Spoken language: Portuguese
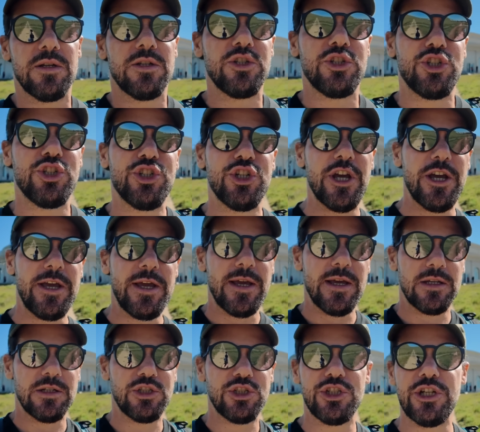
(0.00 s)

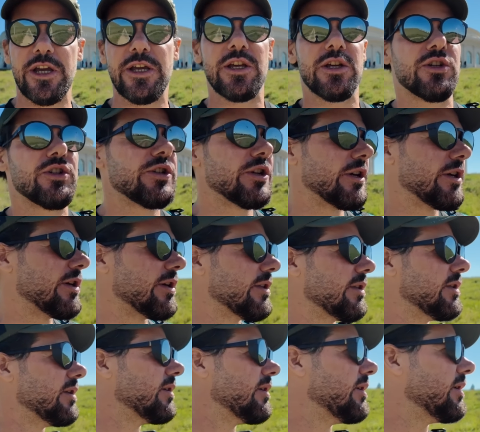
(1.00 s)
cheia, cheia, cheia
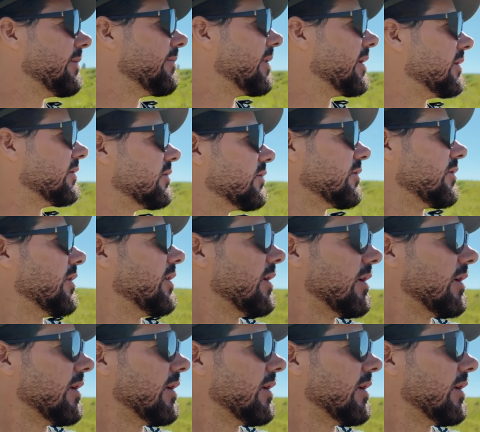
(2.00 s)
de e-mails.